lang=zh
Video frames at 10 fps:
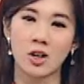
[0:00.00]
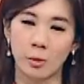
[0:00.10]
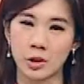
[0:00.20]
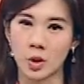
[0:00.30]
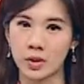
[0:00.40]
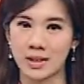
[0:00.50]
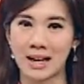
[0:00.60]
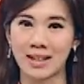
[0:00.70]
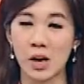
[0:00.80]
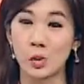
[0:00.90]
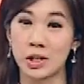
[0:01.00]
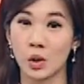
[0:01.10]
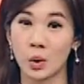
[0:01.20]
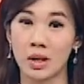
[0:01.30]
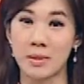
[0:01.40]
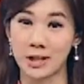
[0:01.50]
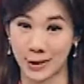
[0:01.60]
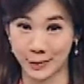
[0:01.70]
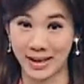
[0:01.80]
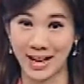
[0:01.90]
我们休息一下，台股新攻略马
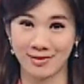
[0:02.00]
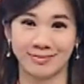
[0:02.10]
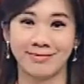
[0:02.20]
上回来。